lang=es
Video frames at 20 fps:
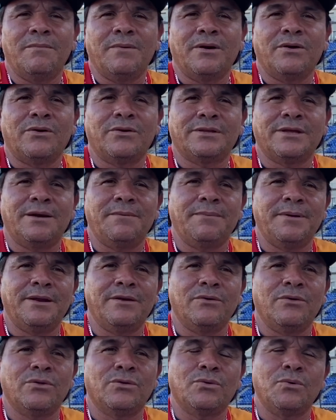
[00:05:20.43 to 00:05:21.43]
mejor tal vez
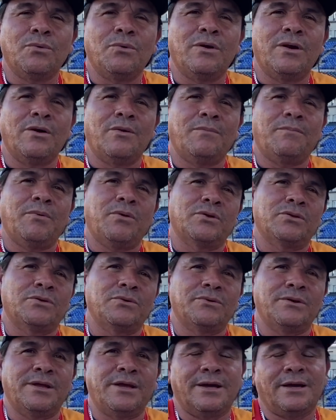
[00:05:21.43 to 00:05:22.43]
no tuvo la
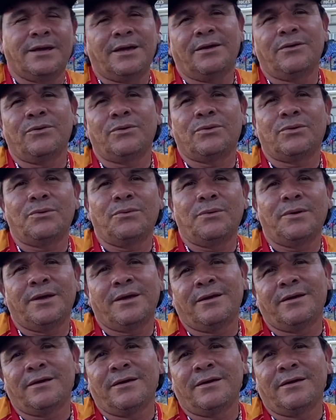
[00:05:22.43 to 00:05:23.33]
oportunidad que yo tuve